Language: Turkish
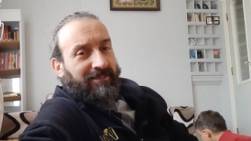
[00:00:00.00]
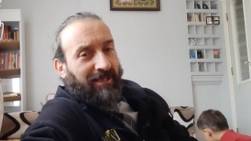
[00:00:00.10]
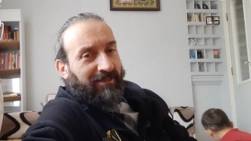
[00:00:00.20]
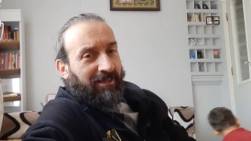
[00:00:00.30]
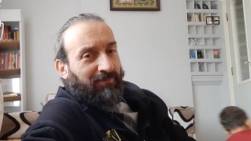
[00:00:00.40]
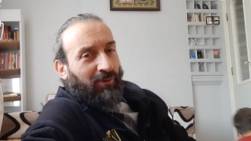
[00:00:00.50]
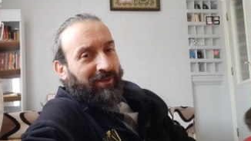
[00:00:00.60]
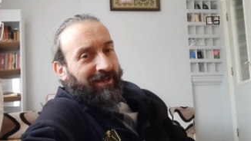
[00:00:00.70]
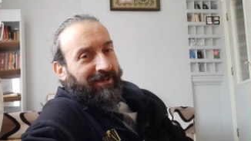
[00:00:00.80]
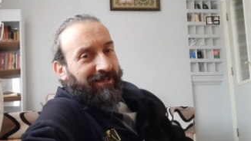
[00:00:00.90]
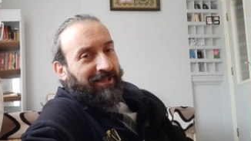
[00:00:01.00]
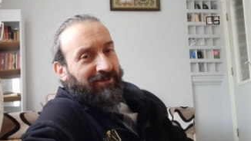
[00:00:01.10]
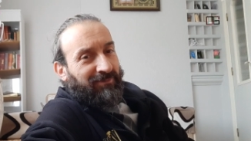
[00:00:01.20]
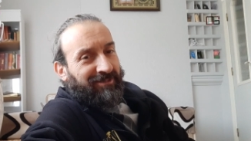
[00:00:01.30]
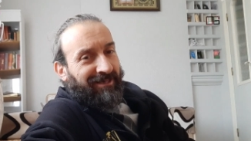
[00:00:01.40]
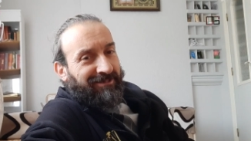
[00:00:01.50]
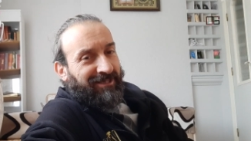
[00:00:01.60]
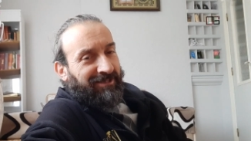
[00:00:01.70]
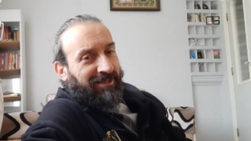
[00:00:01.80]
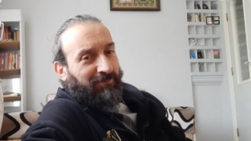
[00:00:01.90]
Sentetik boyalara geldiğimizde
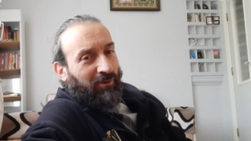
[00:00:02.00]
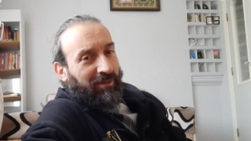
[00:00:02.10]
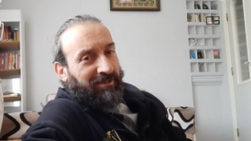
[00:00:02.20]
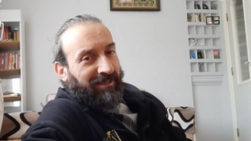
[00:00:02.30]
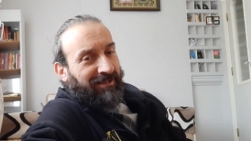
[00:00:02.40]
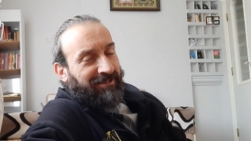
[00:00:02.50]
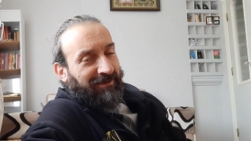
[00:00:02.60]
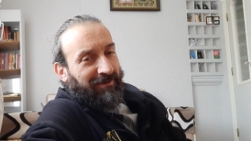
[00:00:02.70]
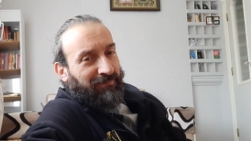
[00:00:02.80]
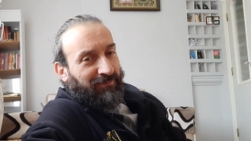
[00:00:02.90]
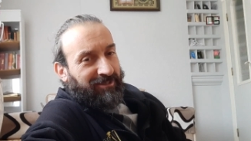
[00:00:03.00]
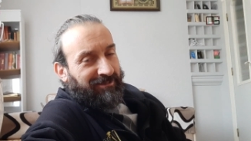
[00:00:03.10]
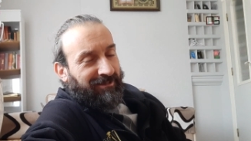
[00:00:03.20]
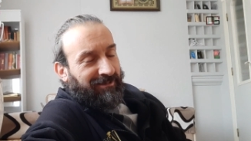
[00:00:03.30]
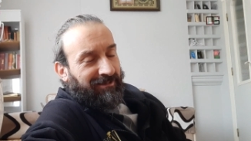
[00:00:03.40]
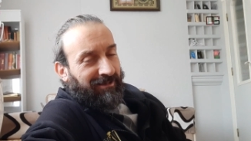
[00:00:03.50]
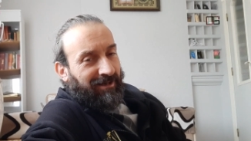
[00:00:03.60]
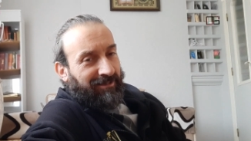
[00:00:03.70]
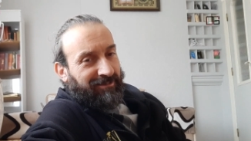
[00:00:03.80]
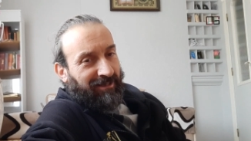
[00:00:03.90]
sentetik boyalar genelde hepimizin e,
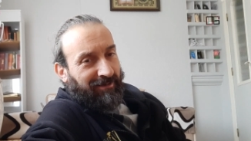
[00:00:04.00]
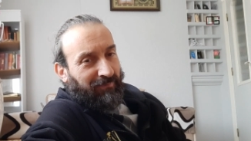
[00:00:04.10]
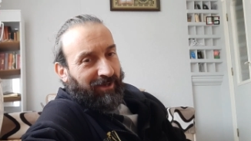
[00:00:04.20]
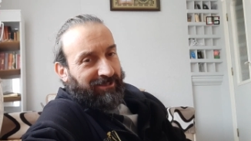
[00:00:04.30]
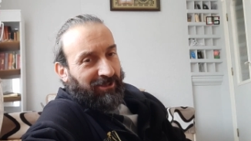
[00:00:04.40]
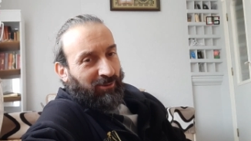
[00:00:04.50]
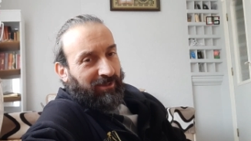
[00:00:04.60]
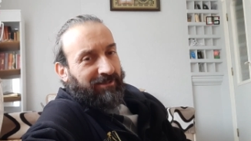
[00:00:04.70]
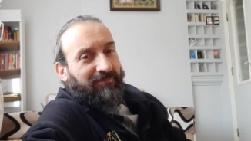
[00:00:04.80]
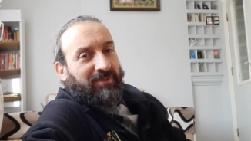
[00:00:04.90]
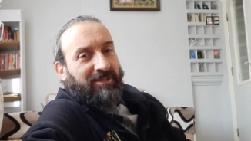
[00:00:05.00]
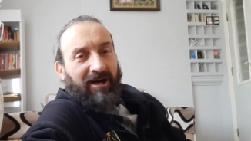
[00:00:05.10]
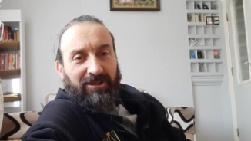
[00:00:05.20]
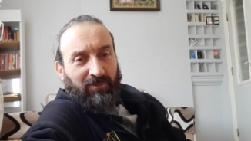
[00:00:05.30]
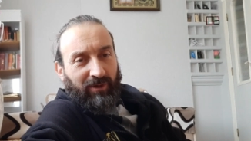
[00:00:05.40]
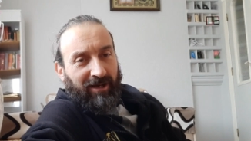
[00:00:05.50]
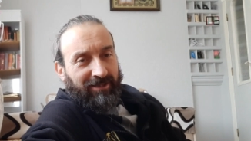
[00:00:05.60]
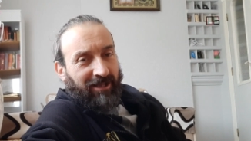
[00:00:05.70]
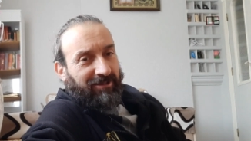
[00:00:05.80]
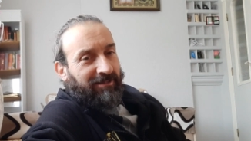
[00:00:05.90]
ağzına pelesenk olan yağlı boya
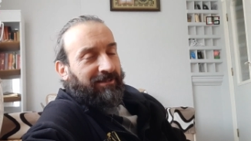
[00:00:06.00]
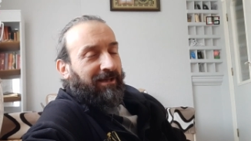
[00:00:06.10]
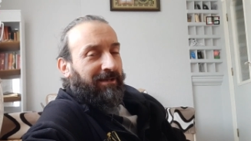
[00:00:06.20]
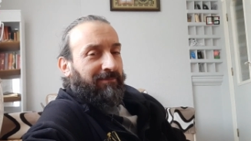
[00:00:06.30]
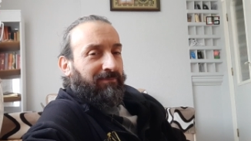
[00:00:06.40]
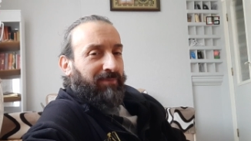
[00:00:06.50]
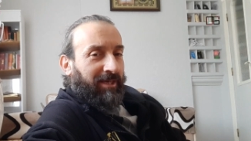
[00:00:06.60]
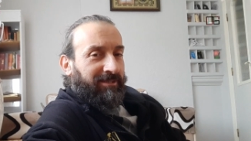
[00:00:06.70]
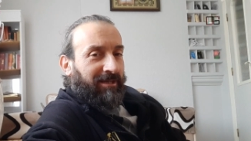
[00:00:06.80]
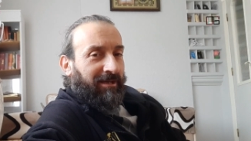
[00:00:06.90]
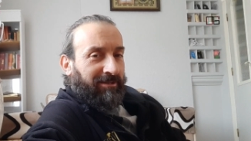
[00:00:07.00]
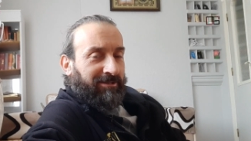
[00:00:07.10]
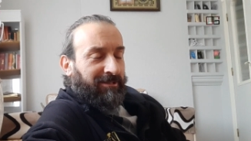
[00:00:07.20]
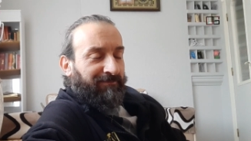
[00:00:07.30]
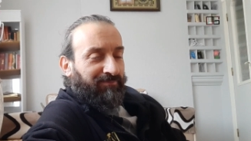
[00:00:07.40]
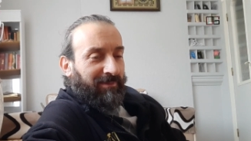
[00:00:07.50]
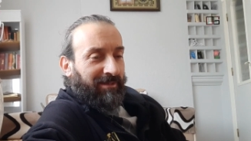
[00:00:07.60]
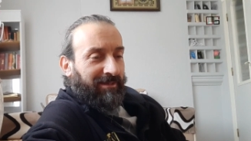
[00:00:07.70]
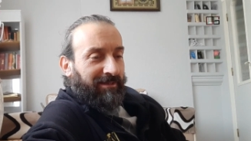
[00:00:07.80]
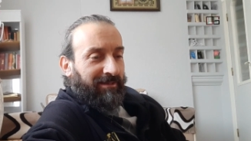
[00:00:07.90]
adı altında piyasada anılır.
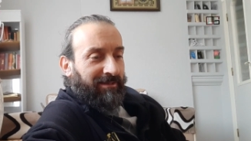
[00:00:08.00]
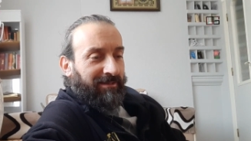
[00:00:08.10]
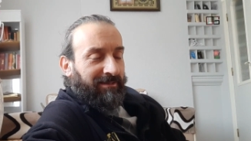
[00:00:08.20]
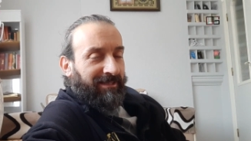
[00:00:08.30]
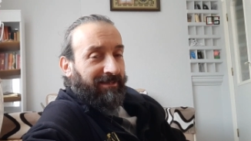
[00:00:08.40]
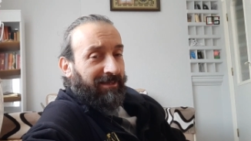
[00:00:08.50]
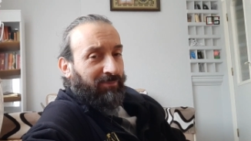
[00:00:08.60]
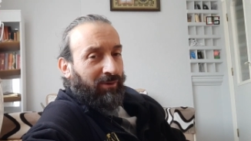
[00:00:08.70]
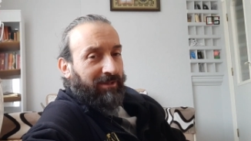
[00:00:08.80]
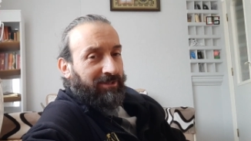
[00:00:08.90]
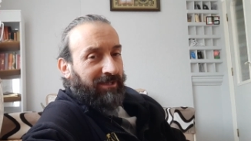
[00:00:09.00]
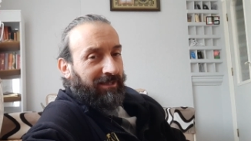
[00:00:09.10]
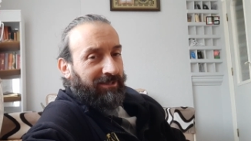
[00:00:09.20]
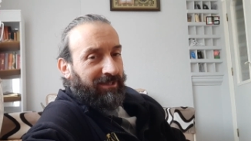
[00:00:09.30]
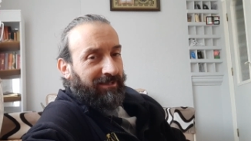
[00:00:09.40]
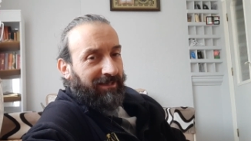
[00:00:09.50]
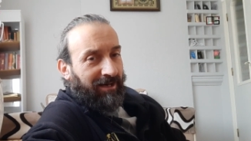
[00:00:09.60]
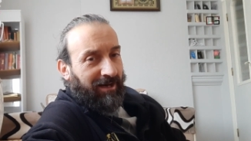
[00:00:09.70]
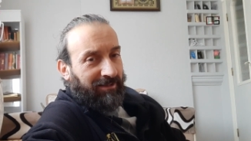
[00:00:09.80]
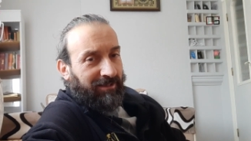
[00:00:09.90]
E, sentetik boyalar için arkadaşlar
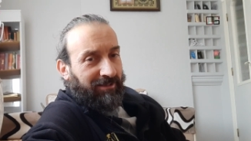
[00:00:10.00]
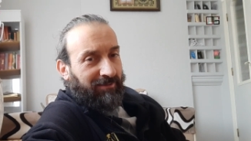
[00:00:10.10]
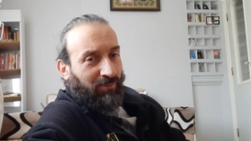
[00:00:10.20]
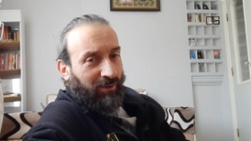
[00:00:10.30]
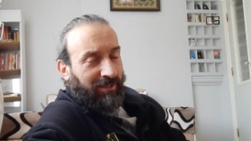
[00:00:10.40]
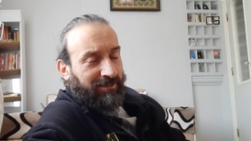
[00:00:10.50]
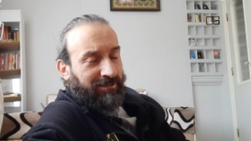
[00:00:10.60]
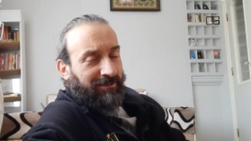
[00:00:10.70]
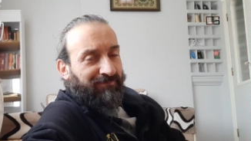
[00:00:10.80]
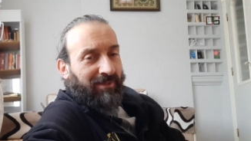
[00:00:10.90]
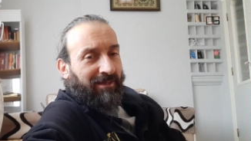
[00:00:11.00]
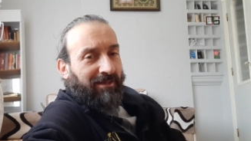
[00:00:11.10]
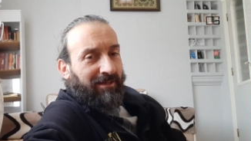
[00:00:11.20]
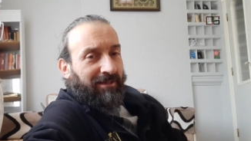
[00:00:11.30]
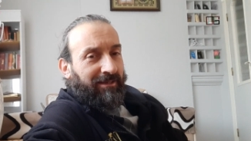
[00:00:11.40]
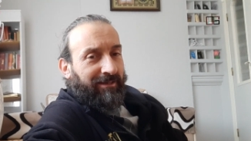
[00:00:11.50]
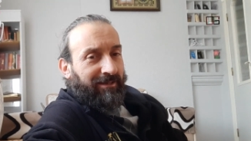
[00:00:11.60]
yağ katkılı boyalardır. E,